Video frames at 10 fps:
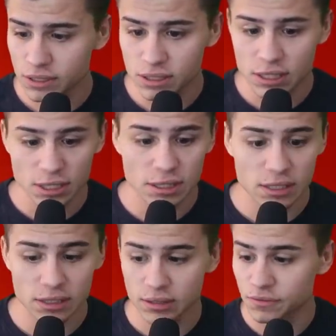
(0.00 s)

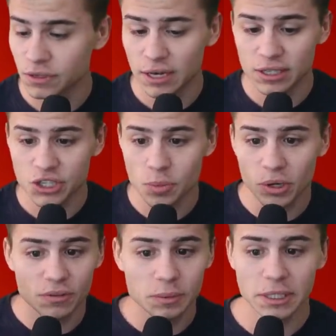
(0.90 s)
skiny w karnecie
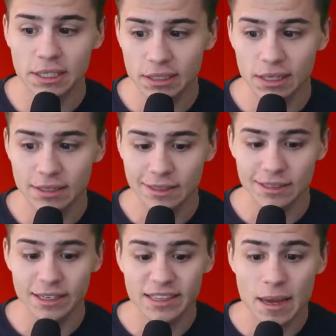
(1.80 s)
bojowym i tak dalej, i tak dalej.